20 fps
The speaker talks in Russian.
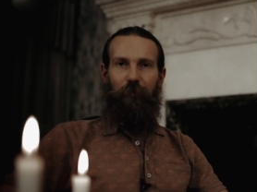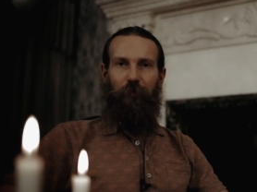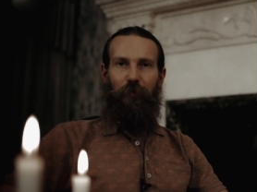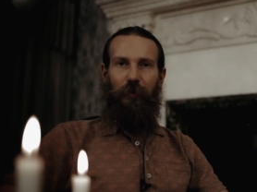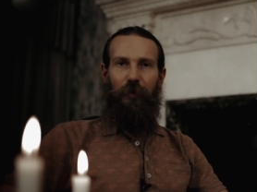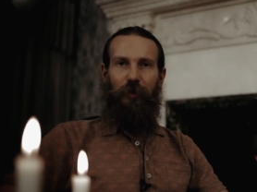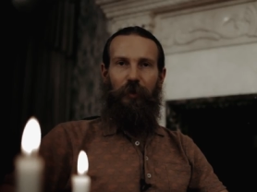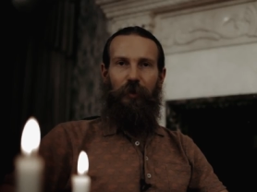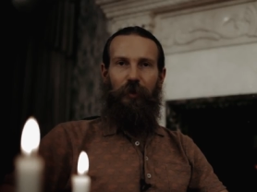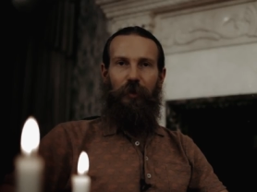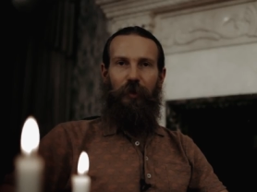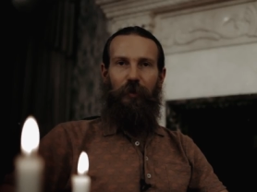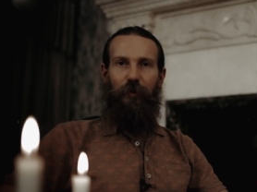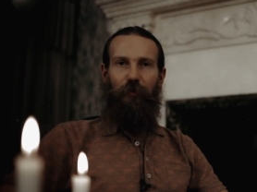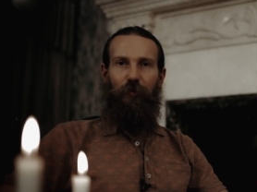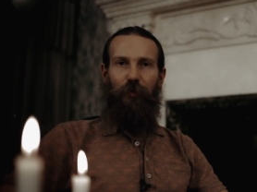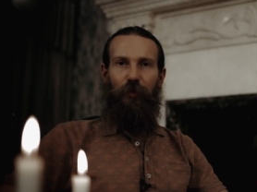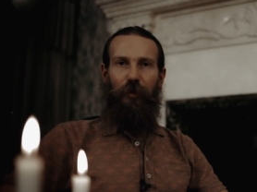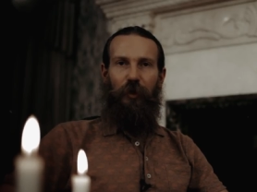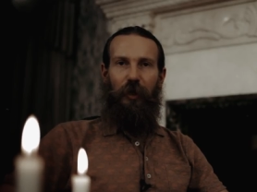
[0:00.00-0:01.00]
Мы
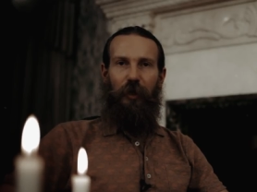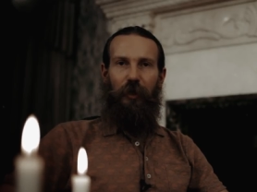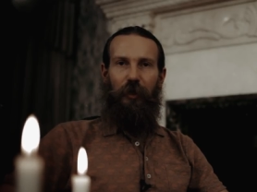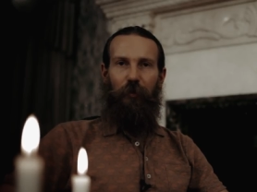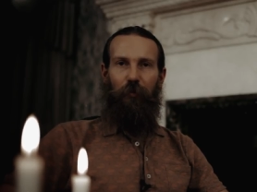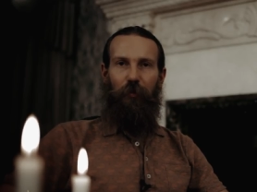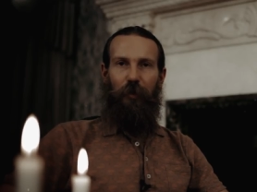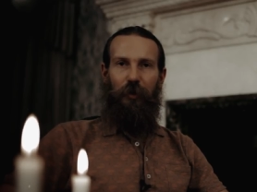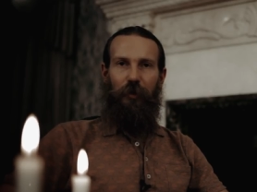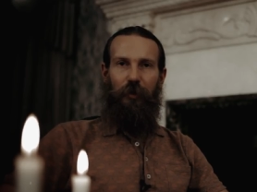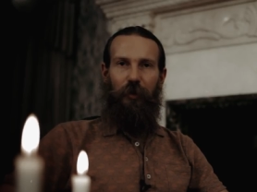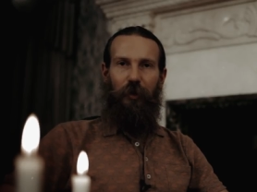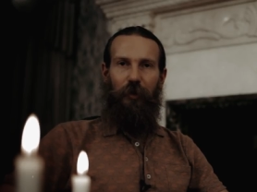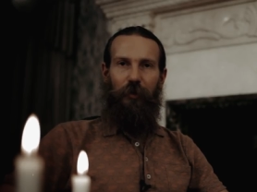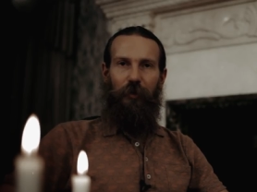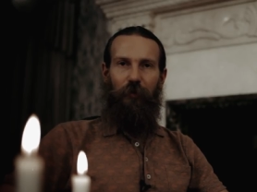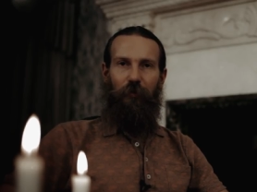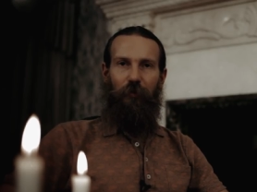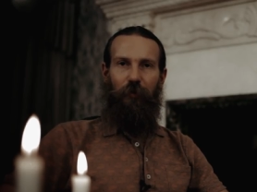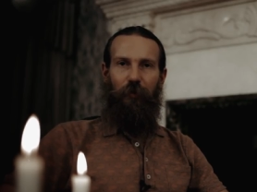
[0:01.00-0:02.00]
создадим уникальное
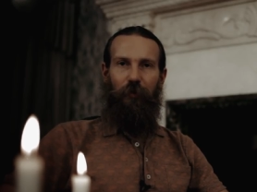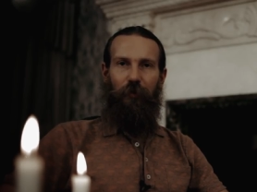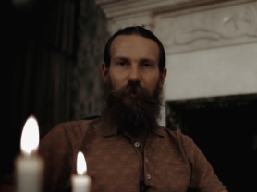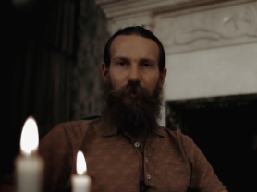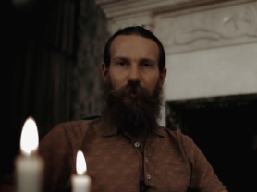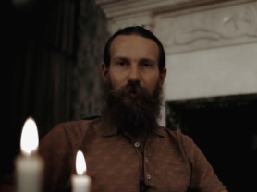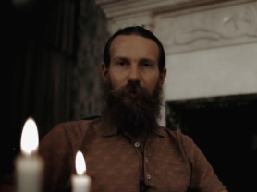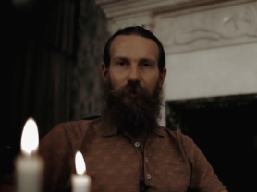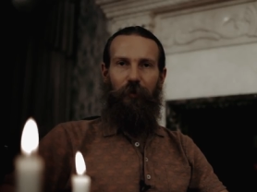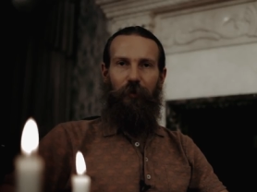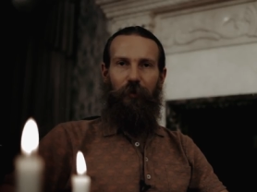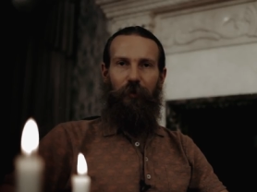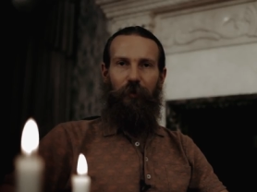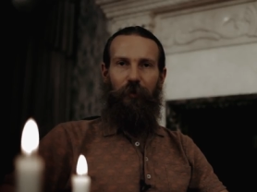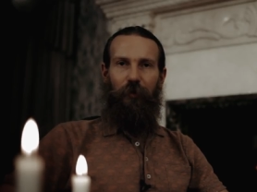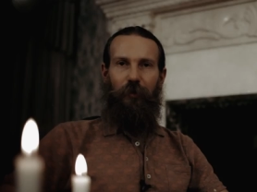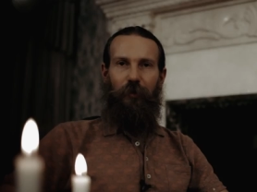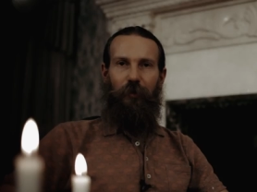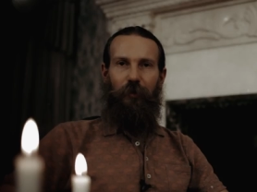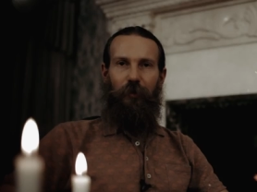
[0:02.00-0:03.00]
пространство,
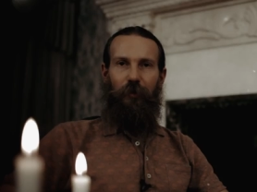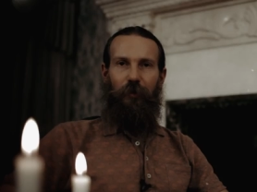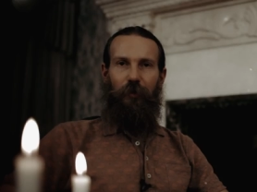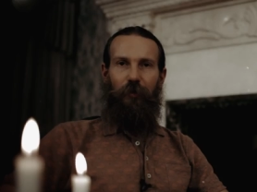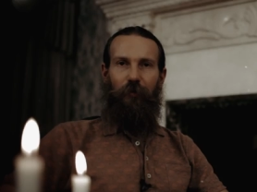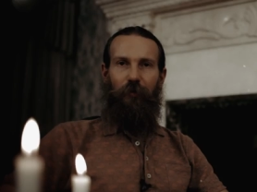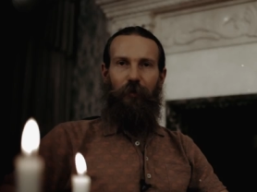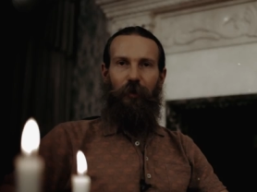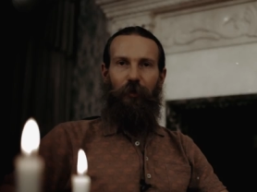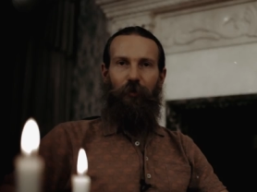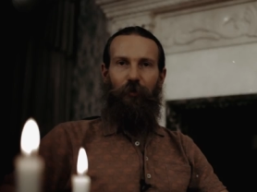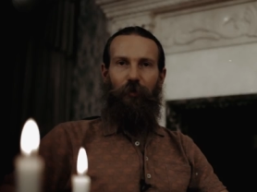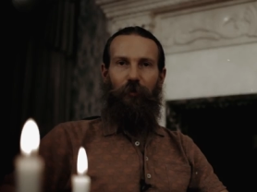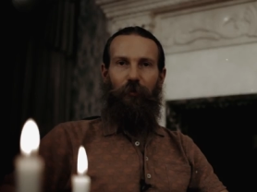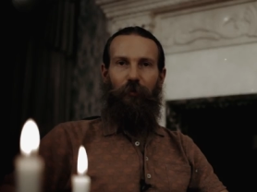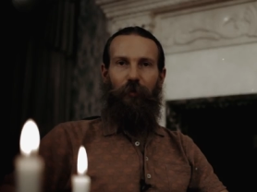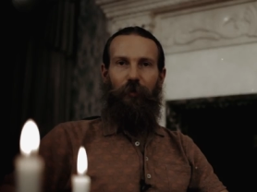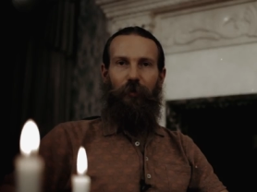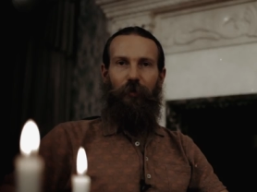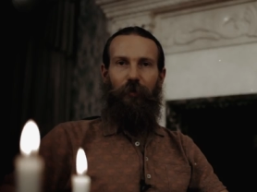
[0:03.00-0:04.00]
в
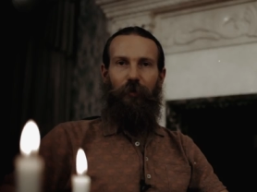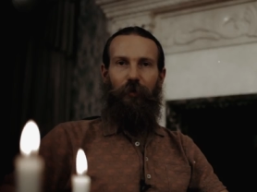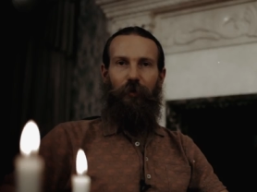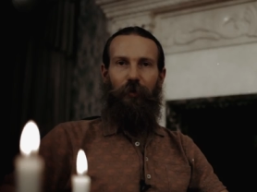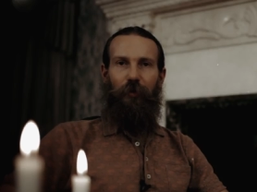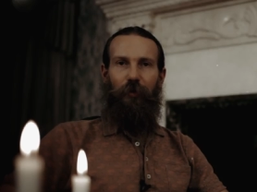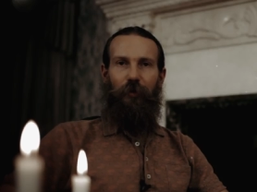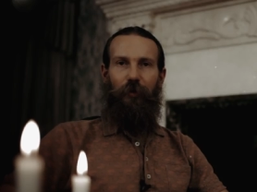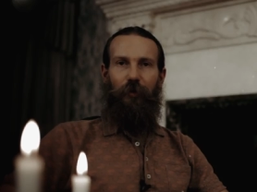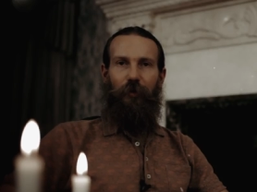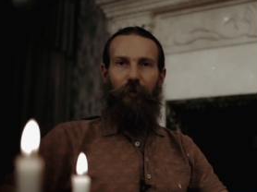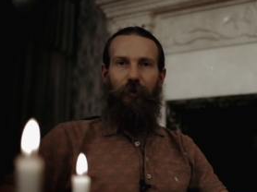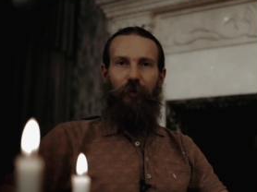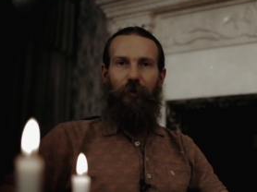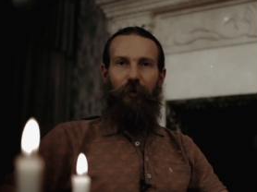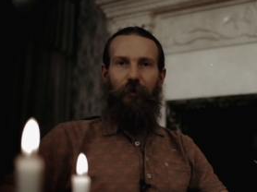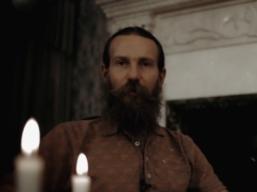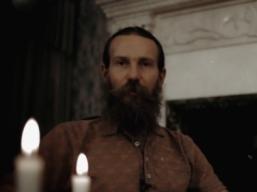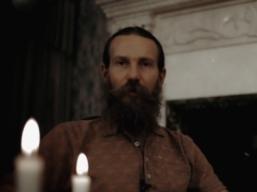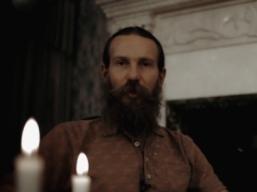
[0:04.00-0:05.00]
котором
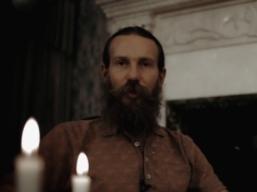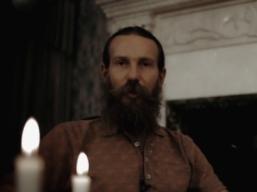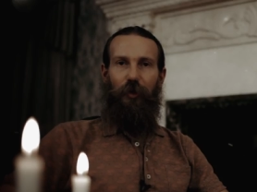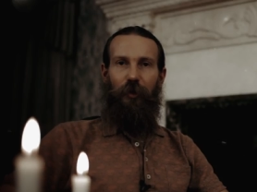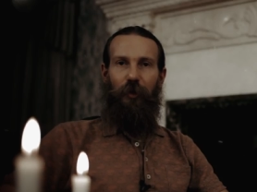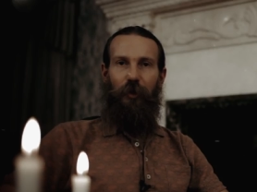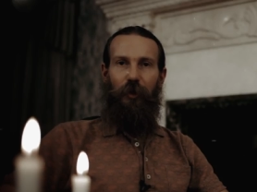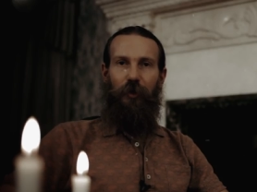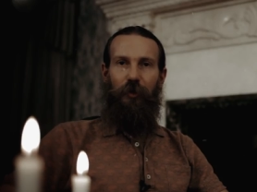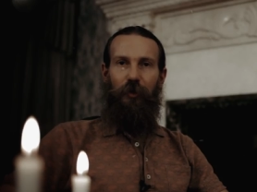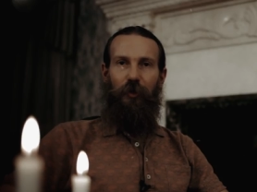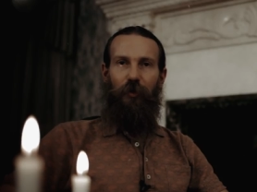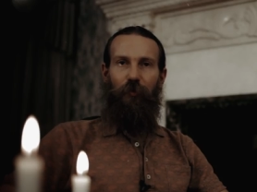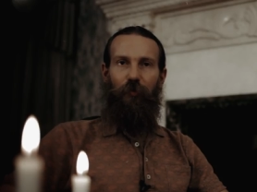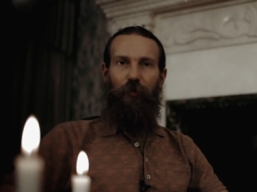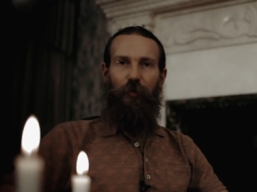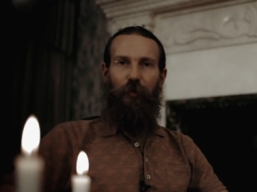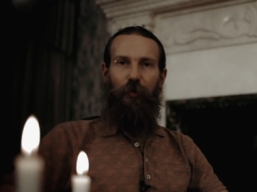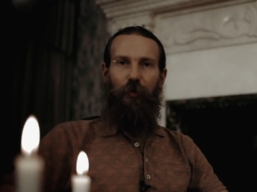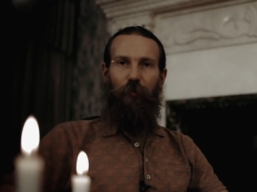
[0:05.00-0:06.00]
ваша энергетика
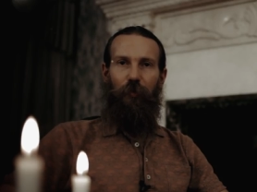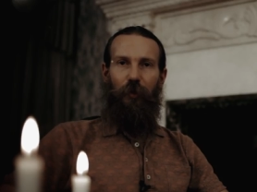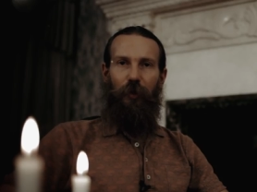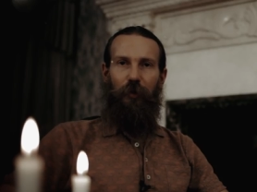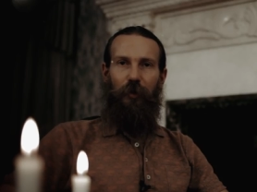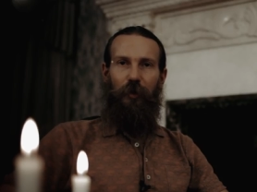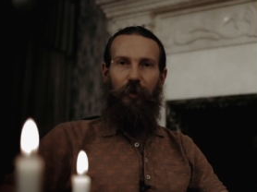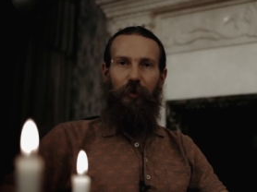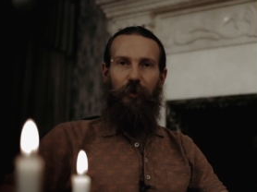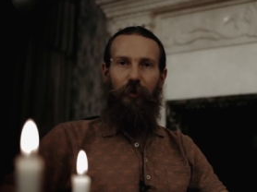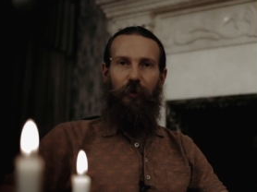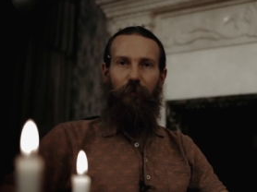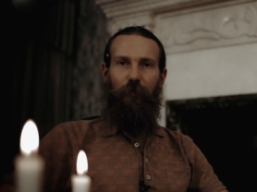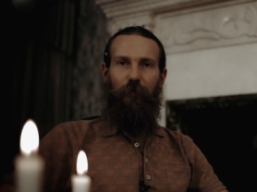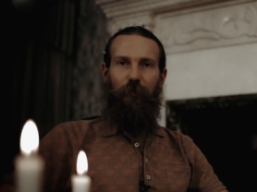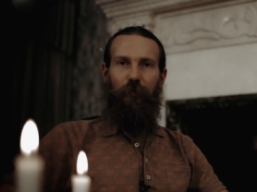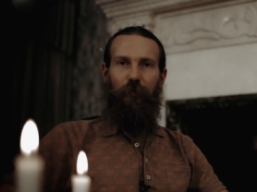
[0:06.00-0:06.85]
будет наполняться